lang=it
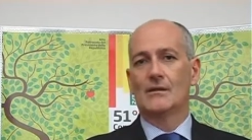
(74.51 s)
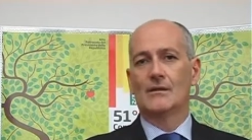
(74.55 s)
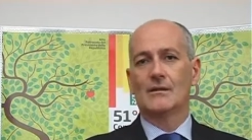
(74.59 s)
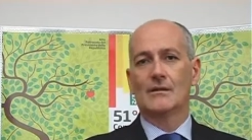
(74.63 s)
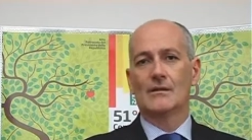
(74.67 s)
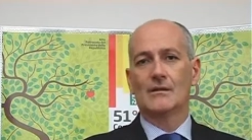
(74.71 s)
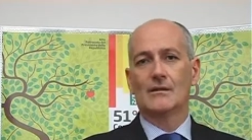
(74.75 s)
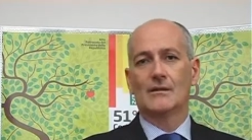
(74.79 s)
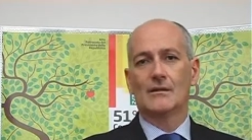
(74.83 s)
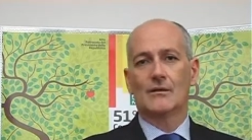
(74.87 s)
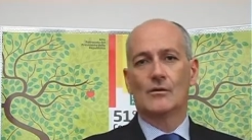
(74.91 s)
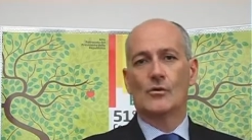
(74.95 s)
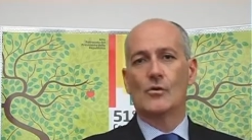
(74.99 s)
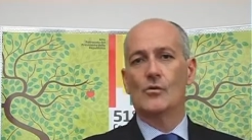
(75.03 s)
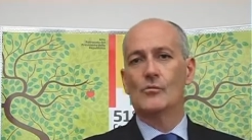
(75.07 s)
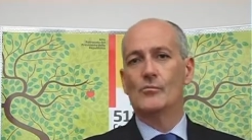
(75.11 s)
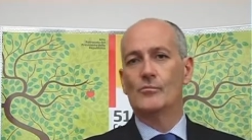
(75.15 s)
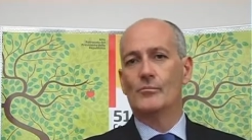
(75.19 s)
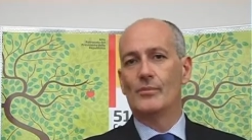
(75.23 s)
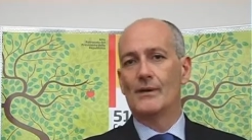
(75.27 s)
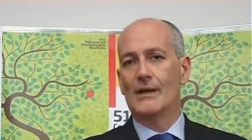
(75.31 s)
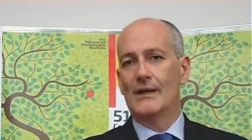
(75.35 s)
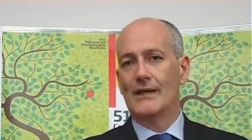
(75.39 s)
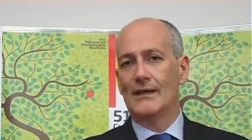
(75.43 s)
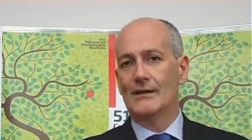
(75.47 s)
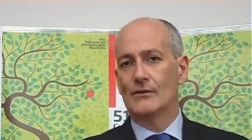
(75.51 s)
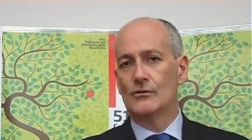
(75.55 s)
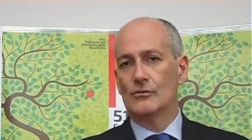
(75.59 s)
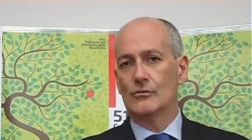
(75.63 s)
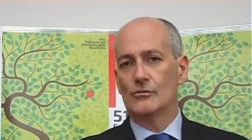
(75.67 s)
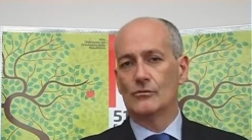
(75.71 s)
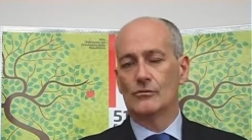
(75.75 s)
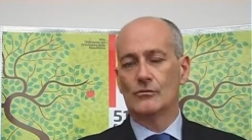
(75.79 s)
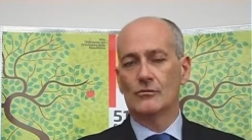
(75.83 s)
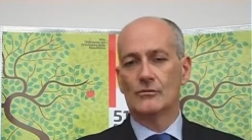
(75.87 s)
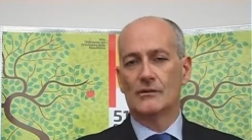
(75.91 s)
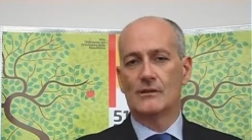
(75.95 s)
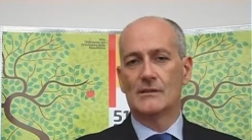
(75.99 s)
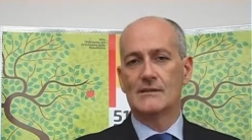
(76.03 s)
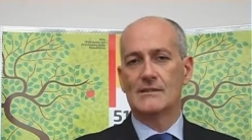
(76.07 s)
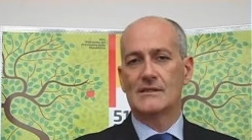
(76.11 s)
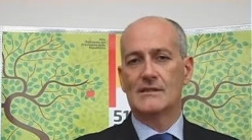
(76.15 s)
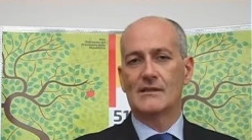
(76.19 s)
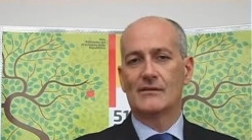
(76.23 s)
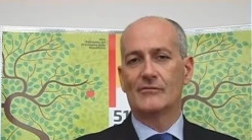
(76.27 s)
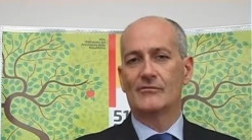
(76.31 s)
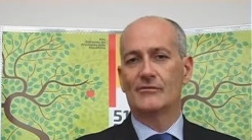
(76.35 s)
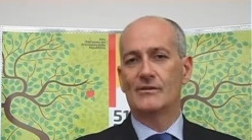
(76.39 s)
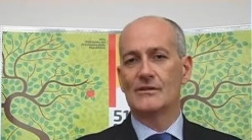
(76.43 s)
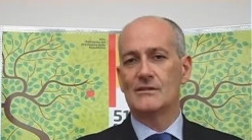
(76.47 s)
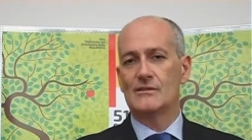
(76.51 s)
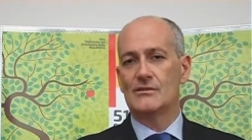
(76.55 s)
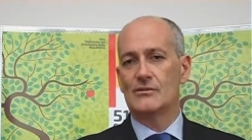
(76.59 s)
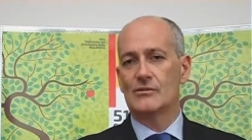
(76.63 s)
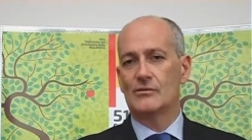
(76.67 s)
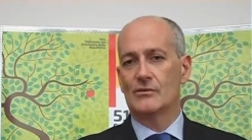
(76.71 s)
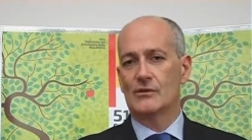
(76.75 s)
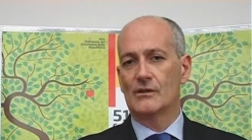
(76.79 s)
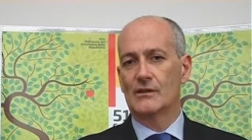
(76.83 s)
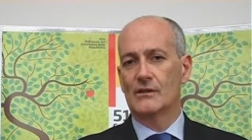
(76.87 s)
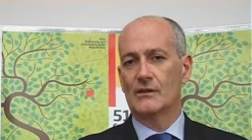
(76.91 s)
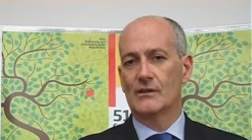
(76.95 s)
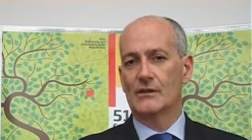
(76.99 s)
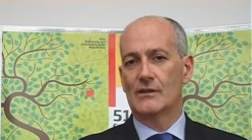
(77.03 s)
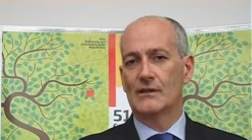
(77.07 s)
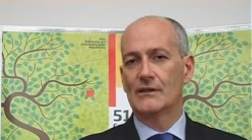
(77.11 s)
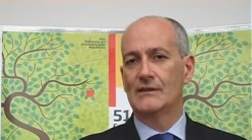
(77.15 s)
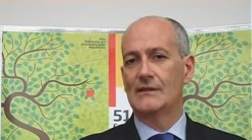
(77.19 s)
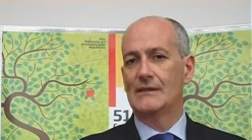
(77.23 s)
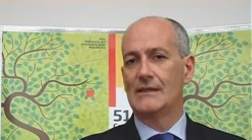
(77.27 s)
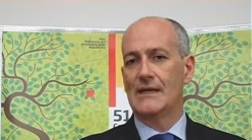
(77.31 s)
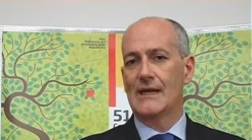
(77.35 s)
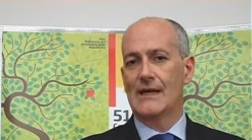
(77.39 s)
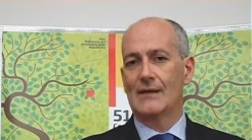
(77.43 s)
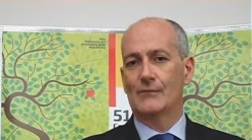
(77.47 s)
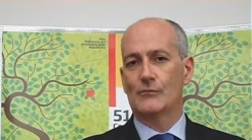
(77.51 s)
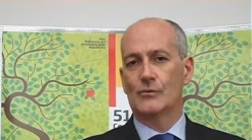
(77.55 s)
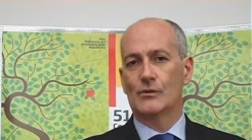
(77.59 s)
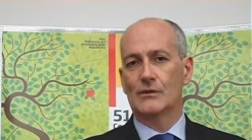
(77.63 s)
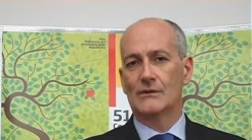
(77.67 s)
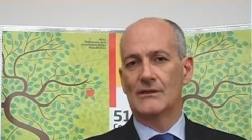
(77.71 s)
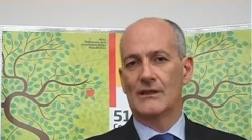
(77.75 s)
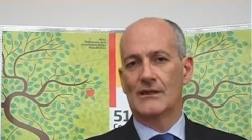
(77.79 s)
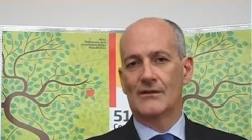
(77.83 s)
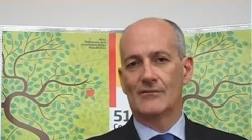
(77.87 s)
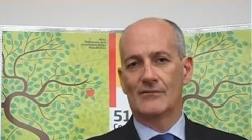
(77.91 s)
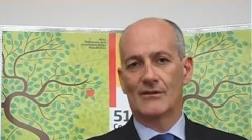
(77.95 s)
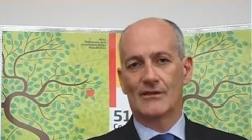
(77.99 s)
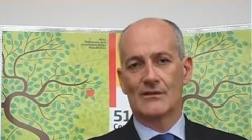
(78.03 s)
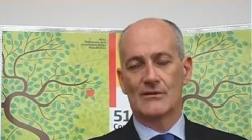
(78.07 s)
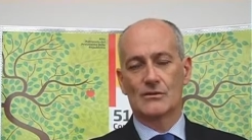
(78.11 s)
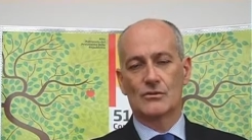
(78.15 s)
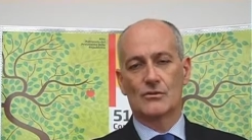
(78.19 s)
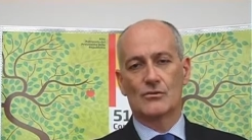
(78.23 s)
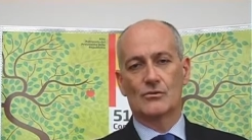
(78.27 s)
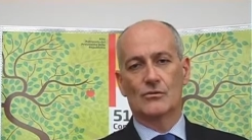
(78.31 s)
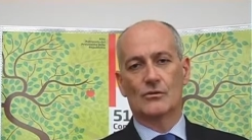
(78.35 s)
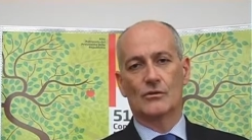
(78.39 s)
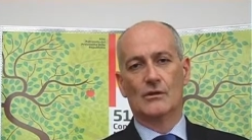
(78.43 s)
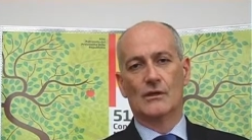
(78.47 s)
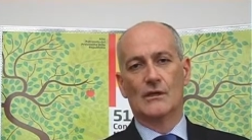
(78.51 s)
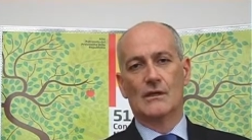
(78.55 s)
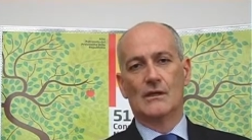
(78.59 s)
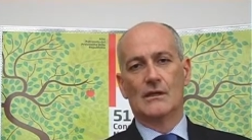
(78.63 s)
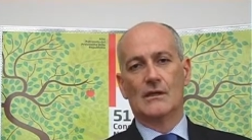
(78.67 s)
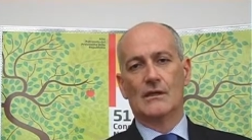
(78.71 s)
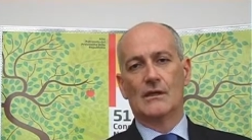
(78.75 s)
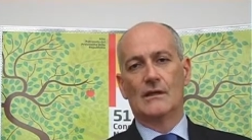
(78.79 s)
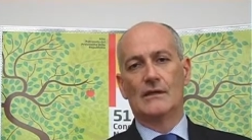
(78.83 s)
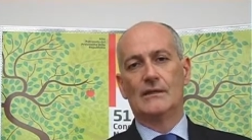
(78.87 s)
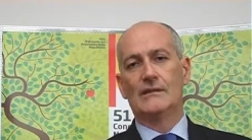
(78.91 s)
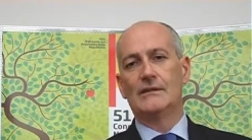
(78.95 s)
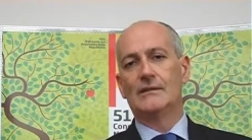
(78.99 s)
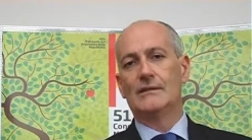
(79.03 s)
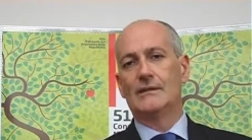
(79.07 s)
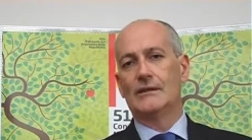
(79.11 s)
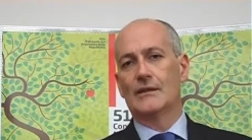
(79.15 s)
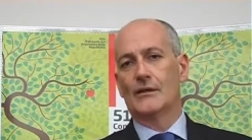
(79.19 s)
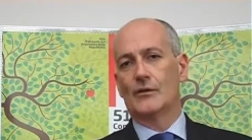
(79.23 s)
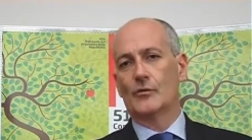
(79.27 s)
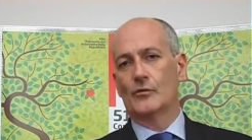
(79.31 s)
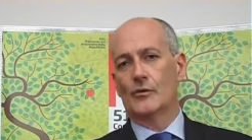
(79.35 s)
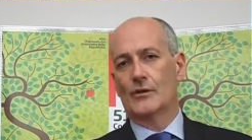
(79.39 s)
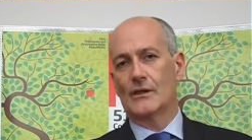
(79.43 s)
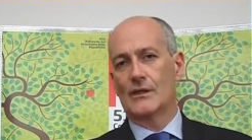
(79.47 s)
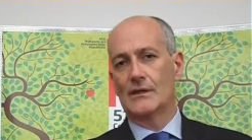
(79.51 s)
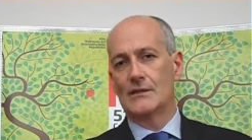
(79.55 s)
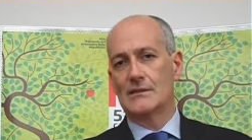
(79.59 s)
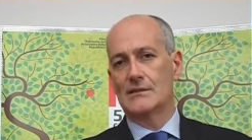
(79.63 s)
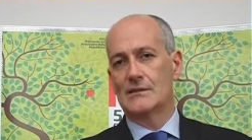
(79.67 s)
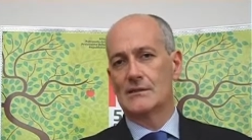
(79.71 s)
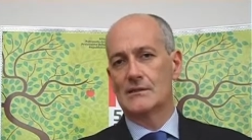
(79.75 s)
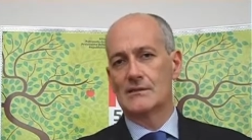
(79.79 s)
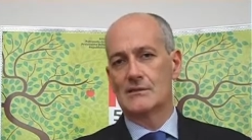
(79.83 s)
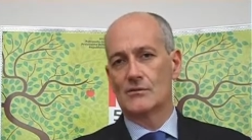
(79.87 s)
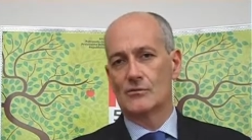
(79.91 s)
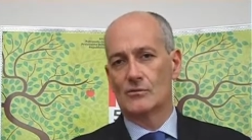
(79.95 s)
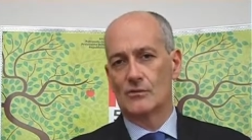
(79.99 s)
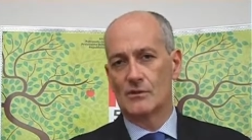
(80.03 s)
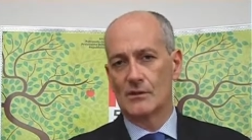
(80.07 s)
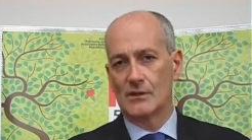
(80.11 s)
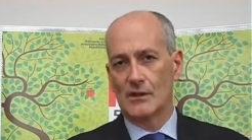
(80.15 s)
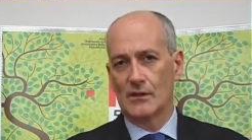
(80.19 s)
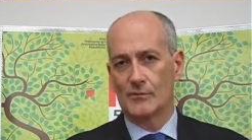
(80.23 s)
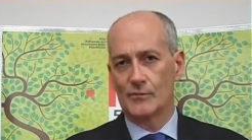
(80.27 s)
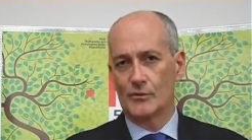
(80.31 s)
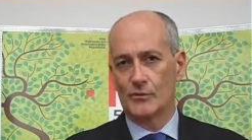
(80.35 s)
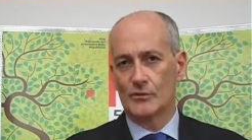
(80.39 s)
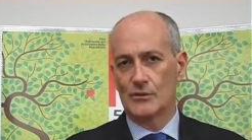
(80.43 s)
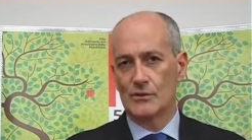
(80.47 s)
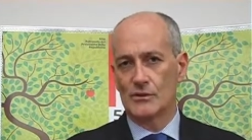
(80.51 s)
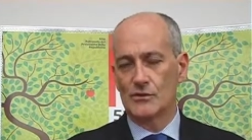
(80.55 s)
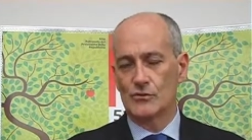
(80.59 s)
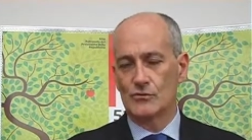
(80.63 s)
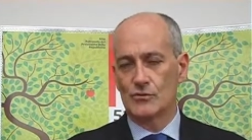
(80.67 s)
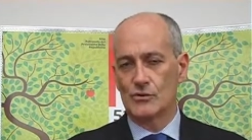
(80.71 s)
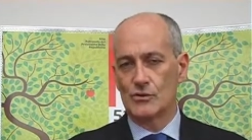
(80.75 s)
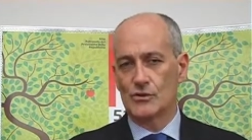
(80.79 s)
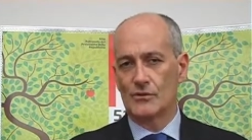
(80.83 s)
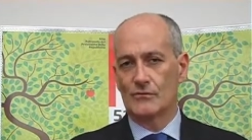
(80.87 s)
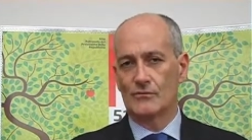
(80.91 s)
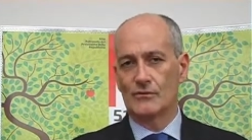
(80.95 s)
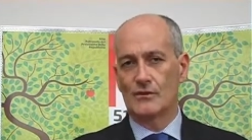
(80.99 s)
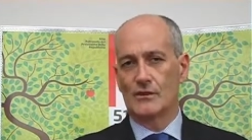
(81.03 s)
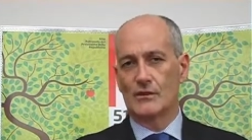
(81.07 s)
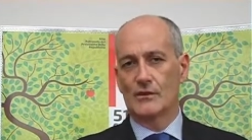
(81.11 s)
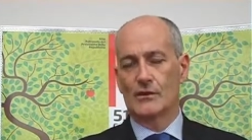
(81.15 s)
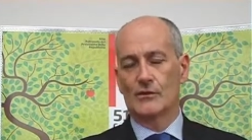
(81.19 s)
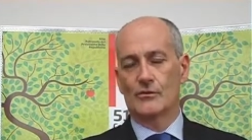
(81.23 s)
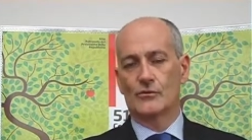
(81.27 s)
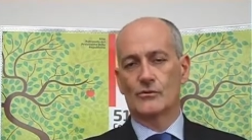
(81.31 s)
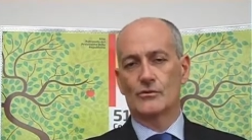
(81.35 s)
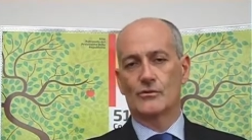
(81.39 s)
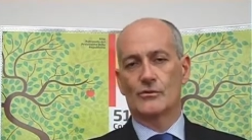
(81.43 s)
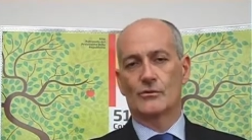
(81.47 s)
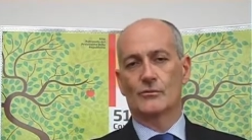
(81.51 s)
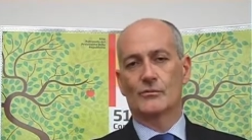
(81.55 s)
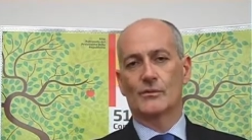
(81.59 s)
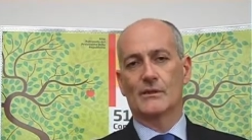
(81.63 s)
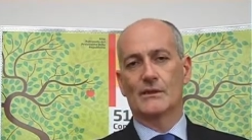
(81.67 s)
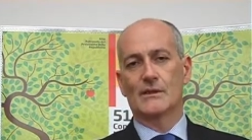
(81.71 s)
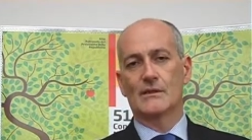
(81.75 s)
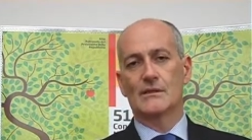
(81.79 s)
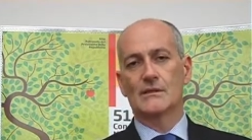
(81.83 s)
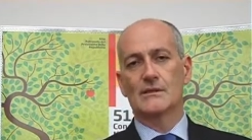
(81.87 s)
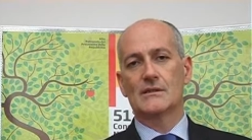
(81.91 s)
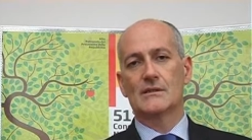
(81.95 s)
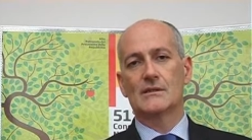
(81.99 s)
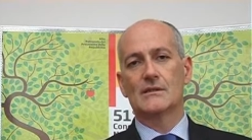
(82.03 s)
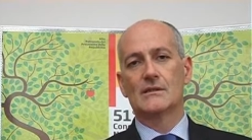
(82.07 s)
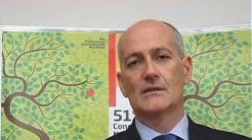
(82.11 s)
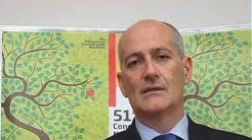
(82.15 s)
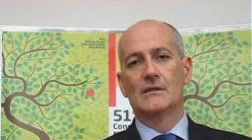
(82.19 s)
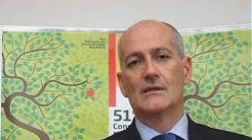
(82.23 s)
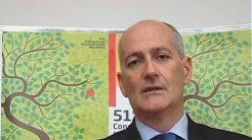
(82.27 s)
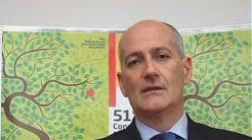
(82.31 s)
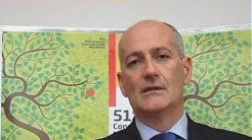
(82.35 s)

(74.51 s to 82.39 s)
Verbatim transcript: eh, completo il servizio che rendiamo attraverso l'intera organizzazione della protezione civile nel nostro Paese.